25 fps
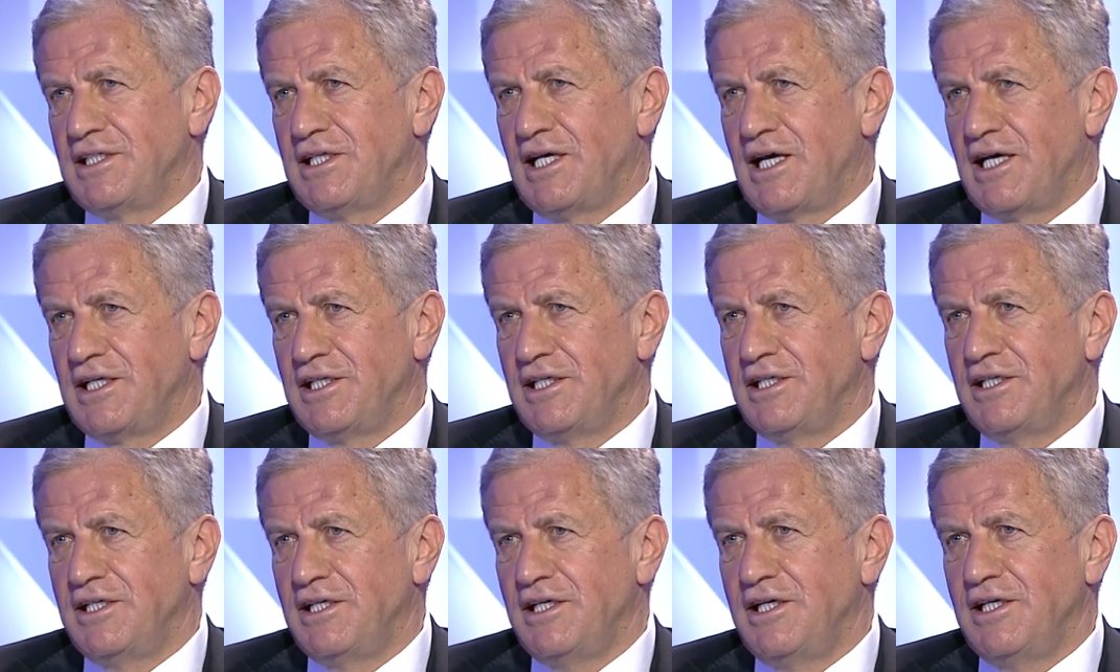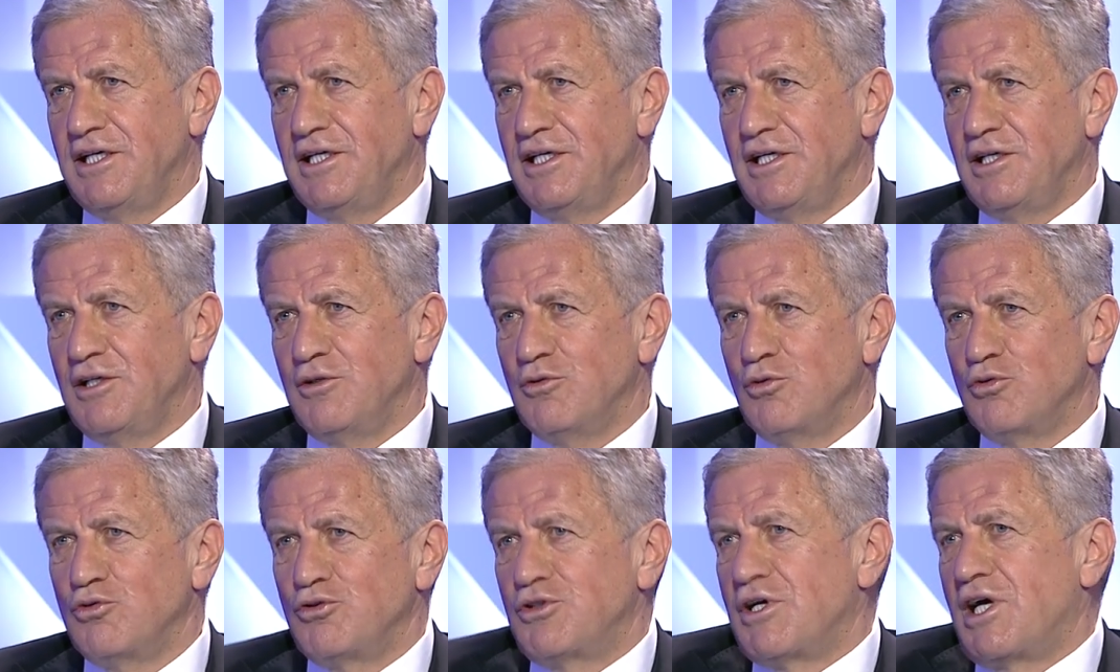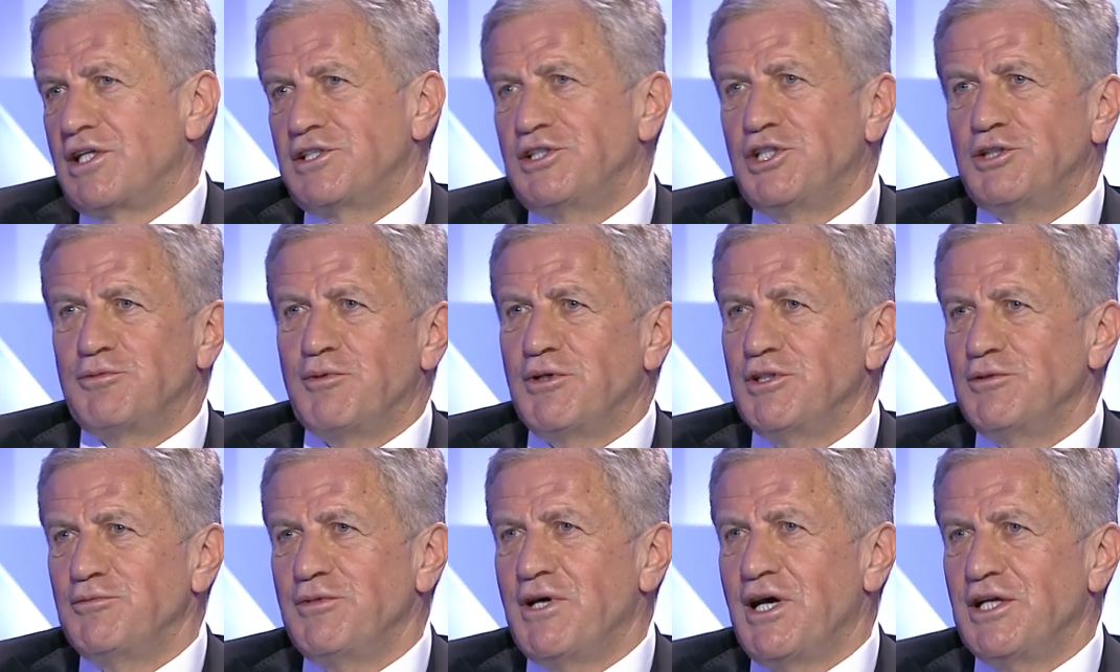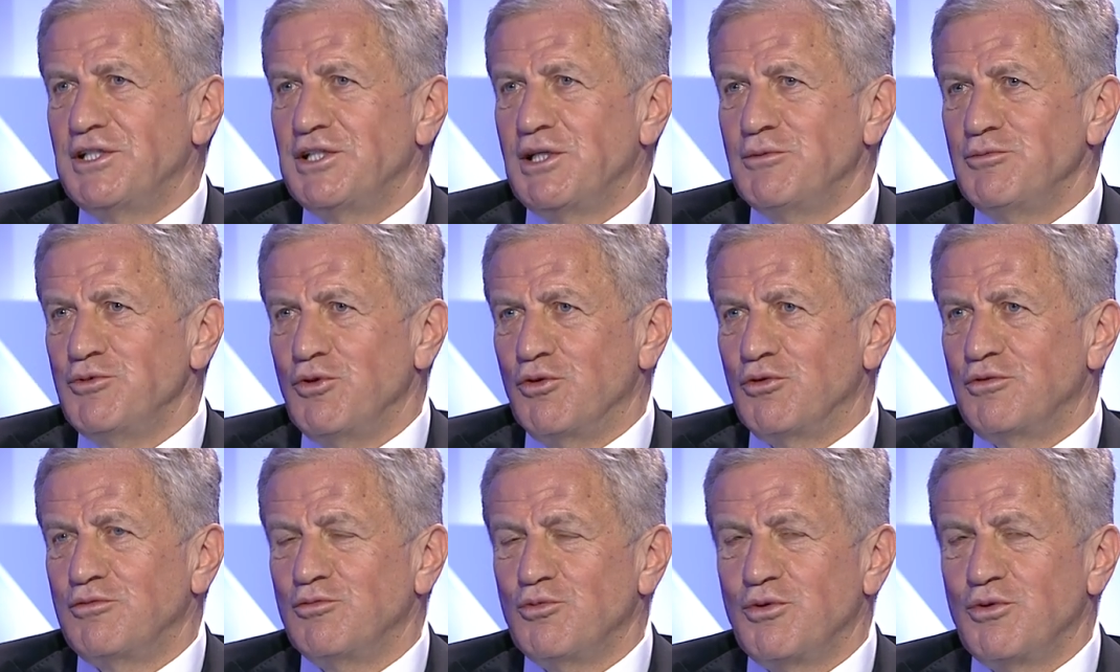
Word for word: Yani bunu tartışmanın bir anlamı yok.